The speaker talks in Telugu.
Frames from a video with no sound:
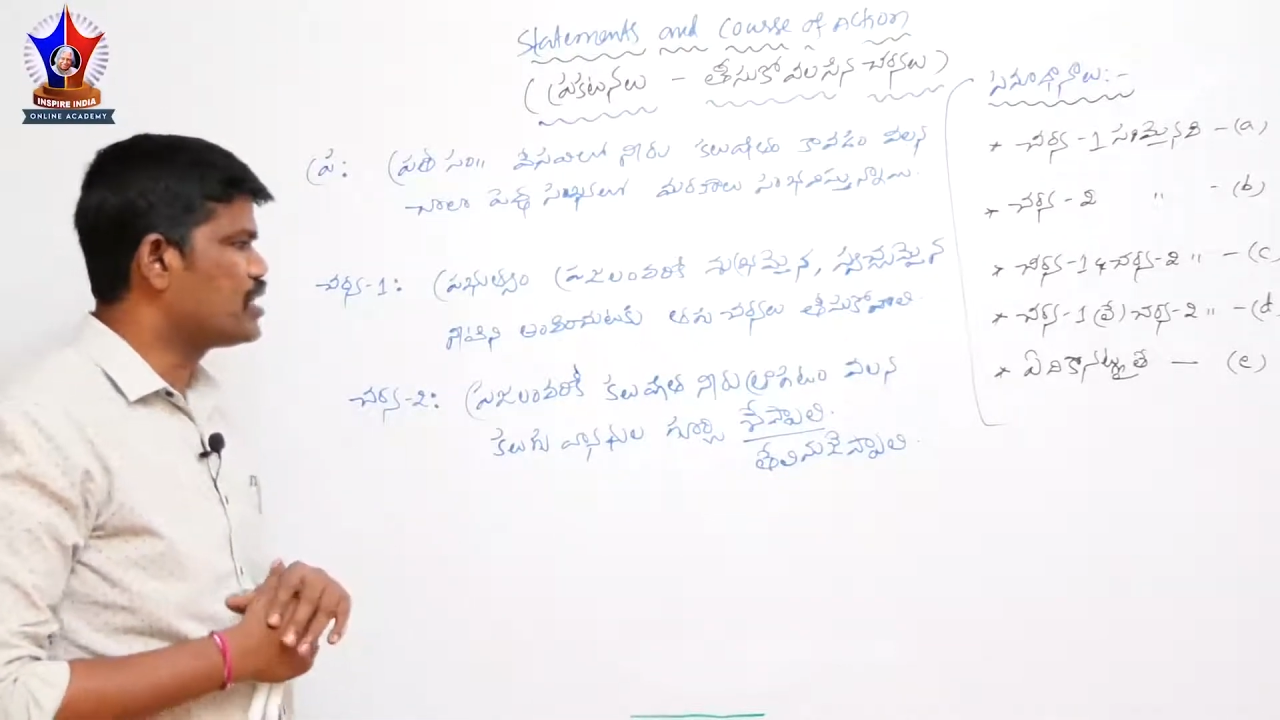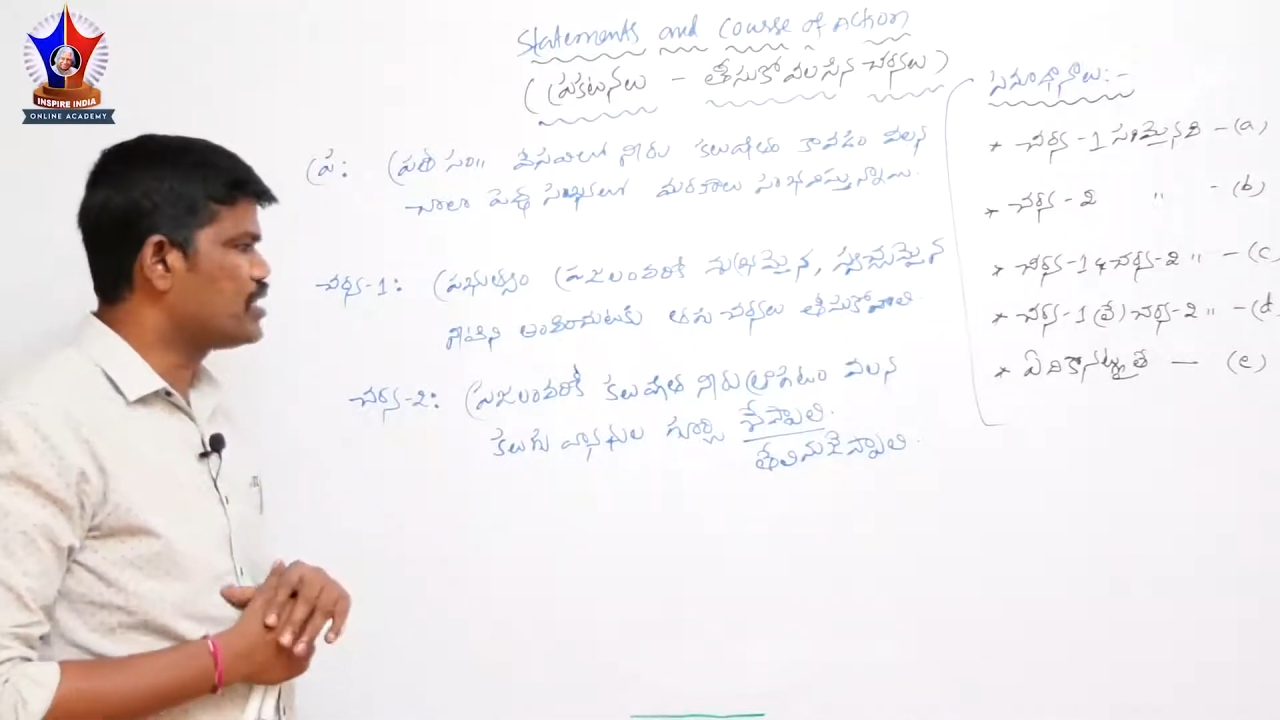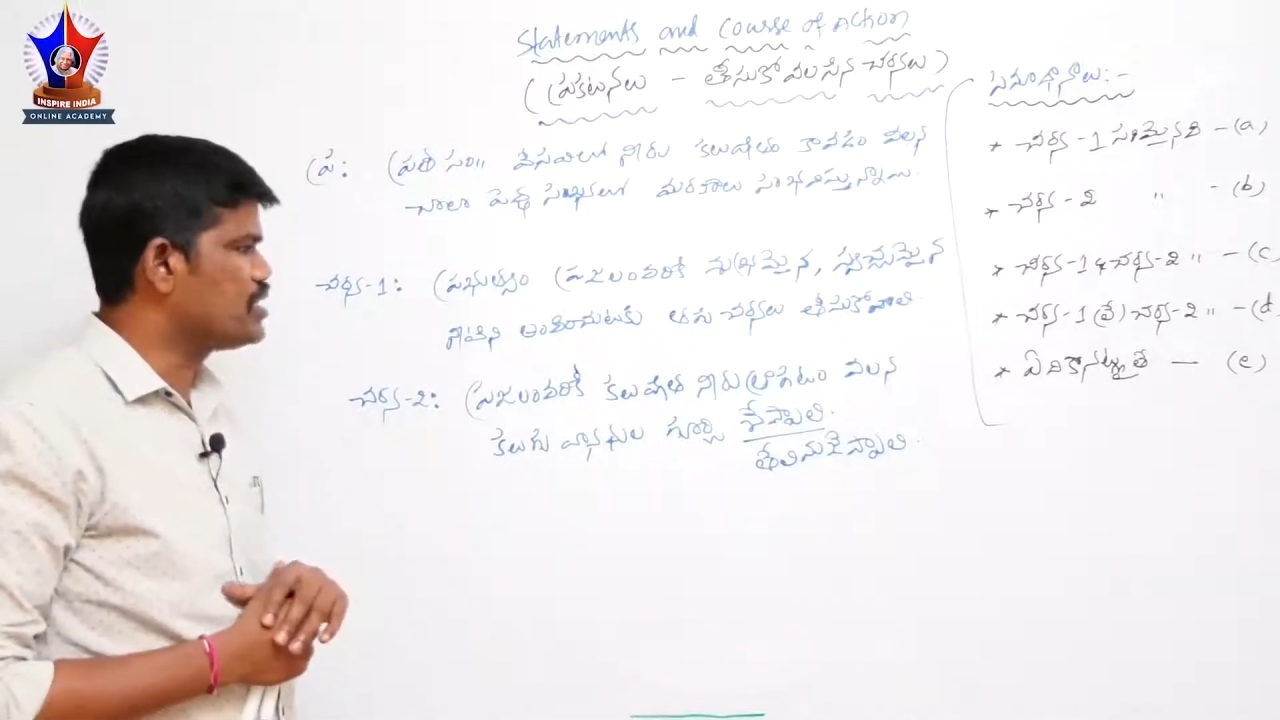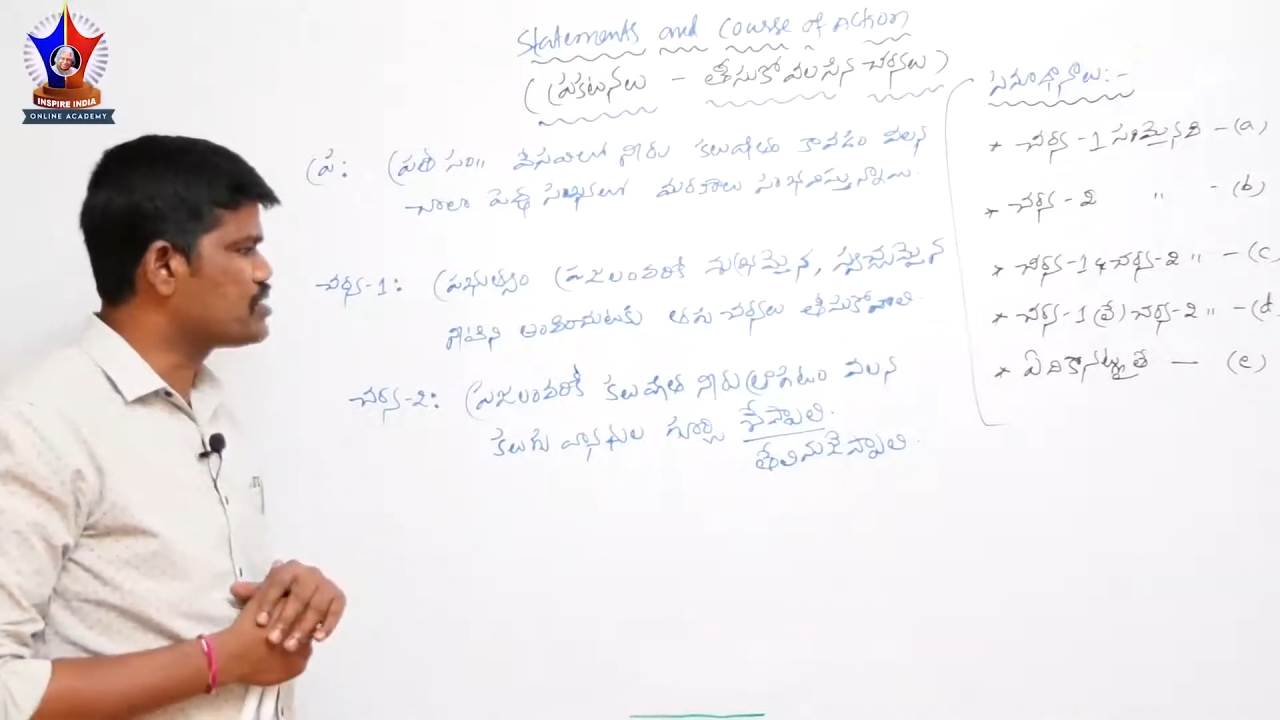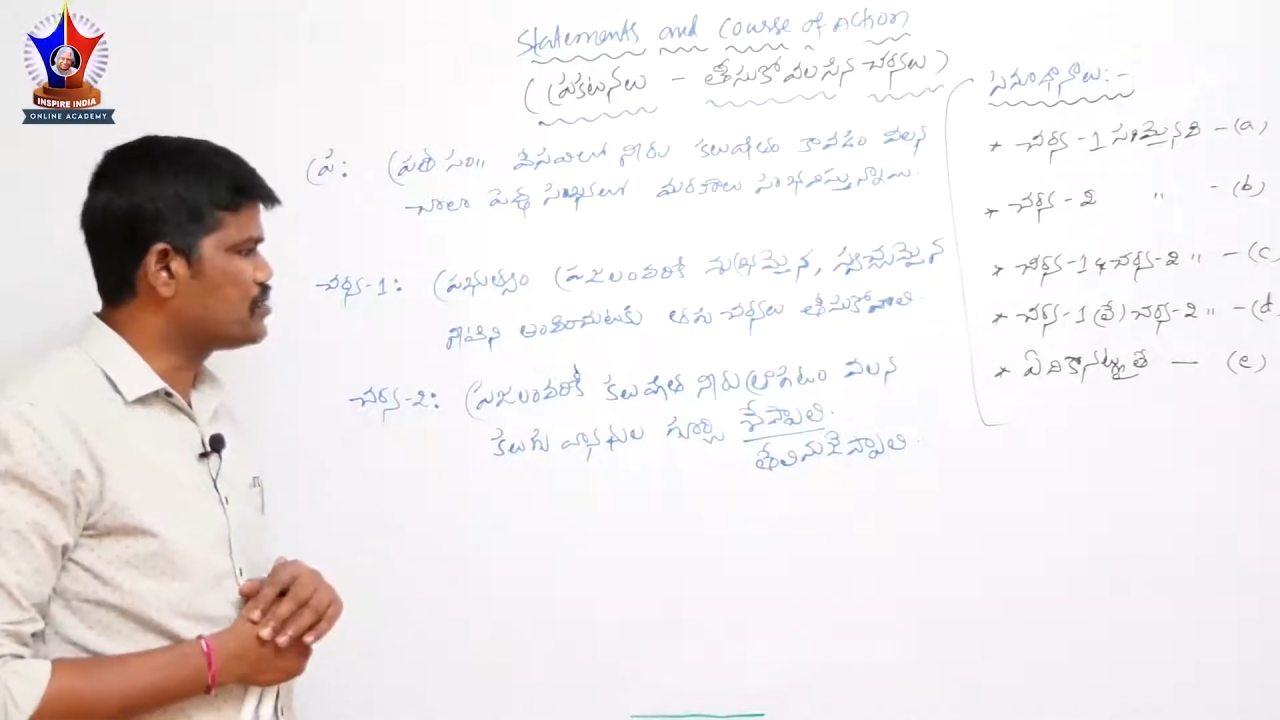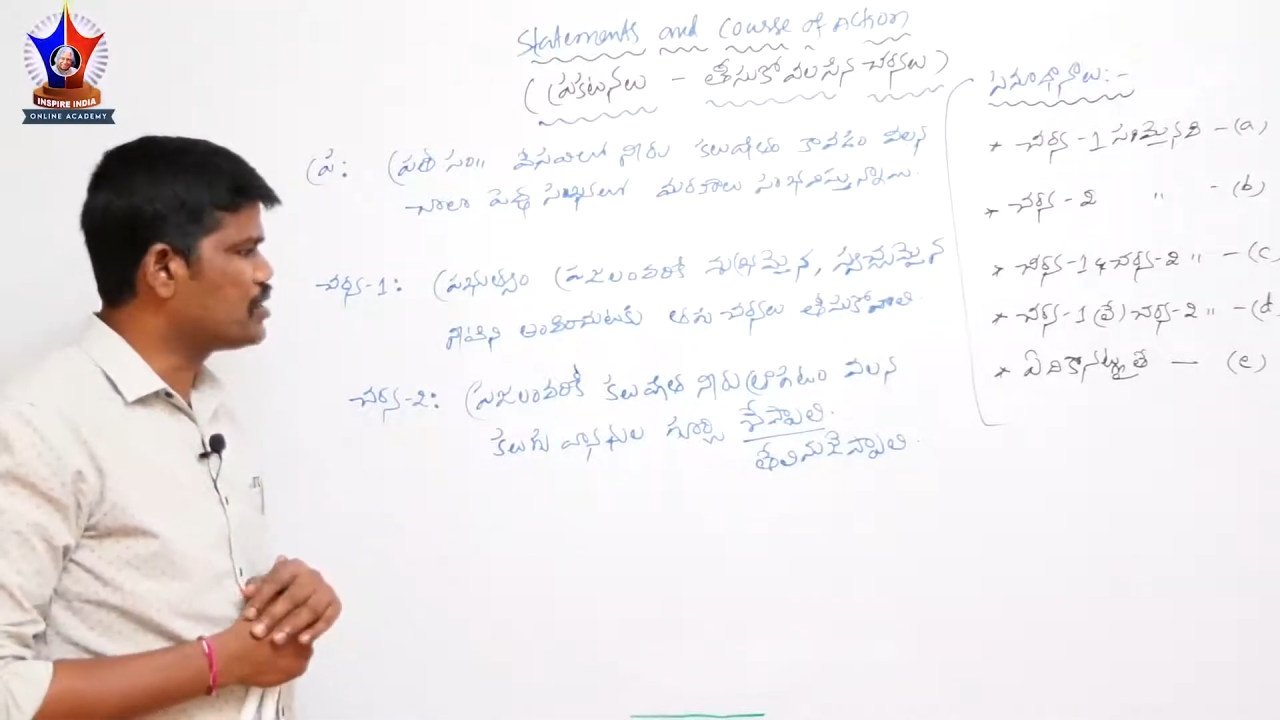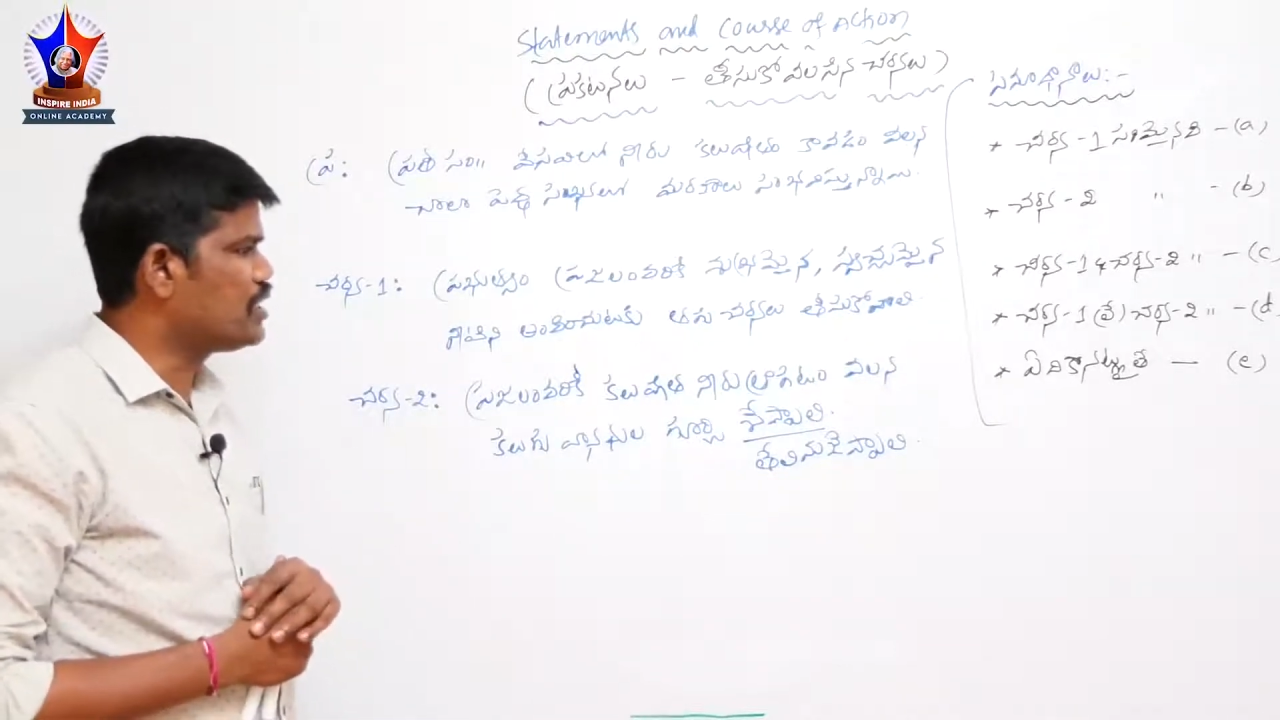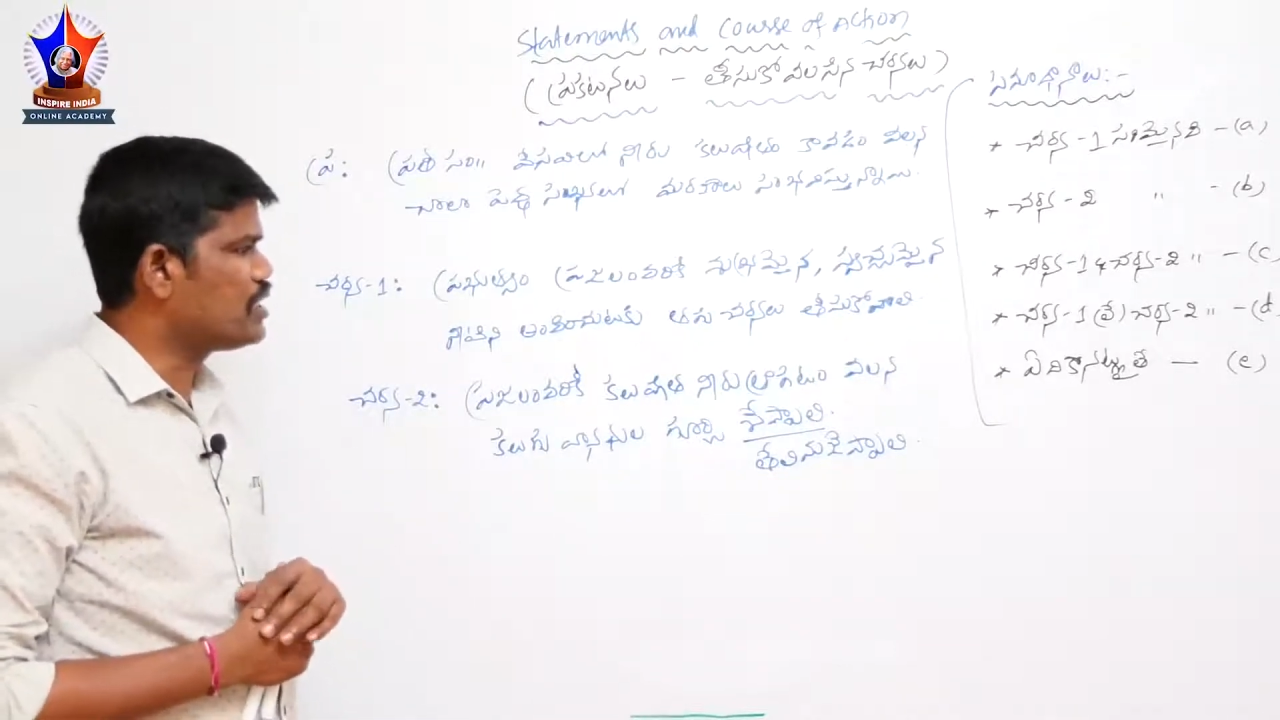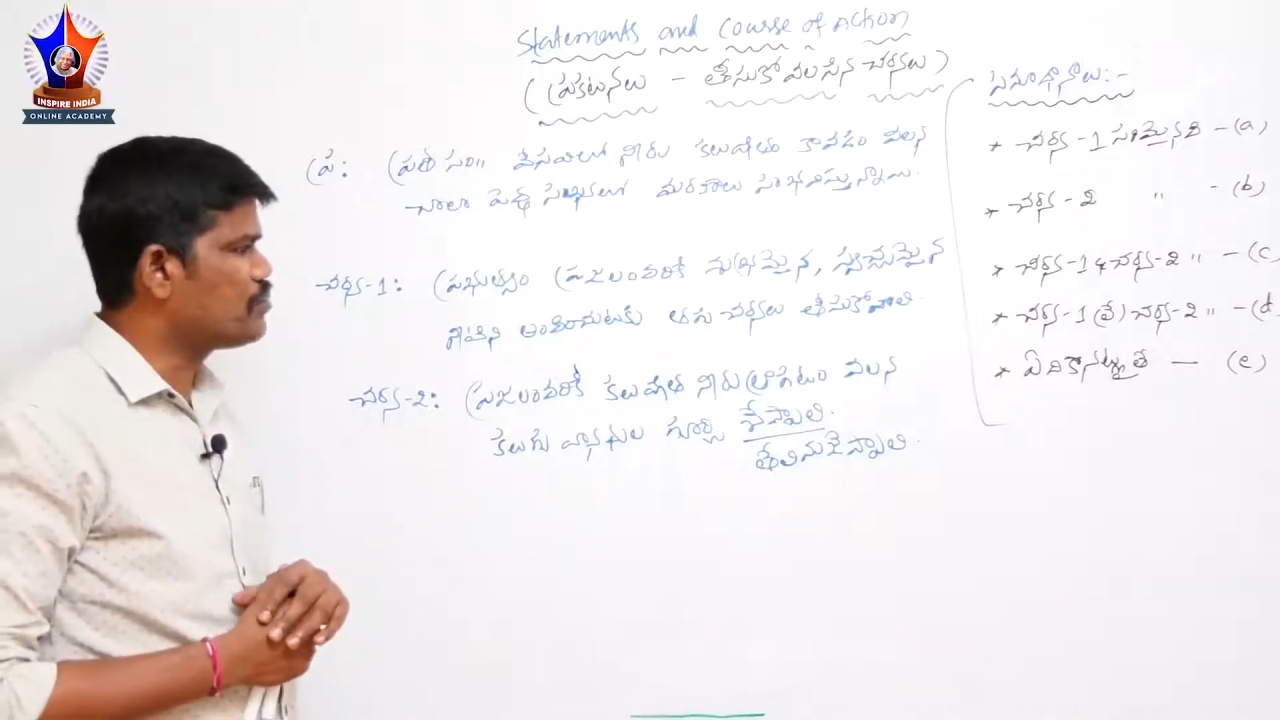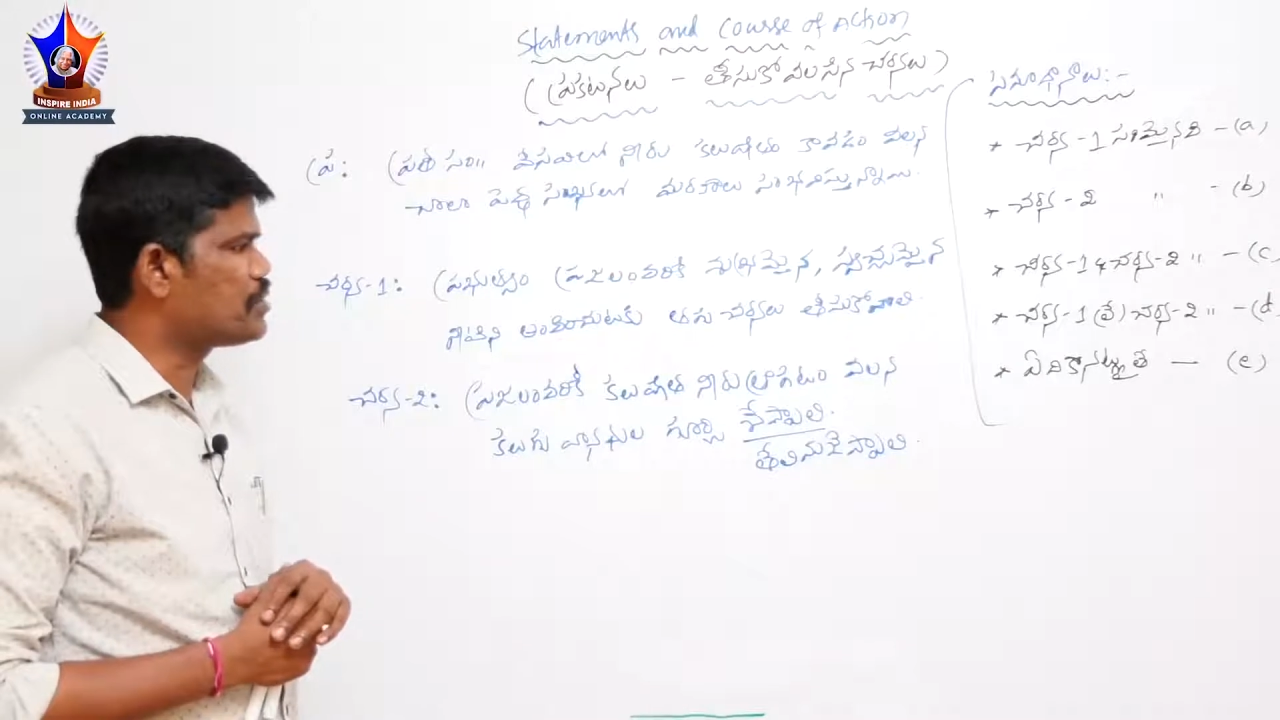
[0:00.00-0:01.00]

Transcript: కనుక తీసుకుంటే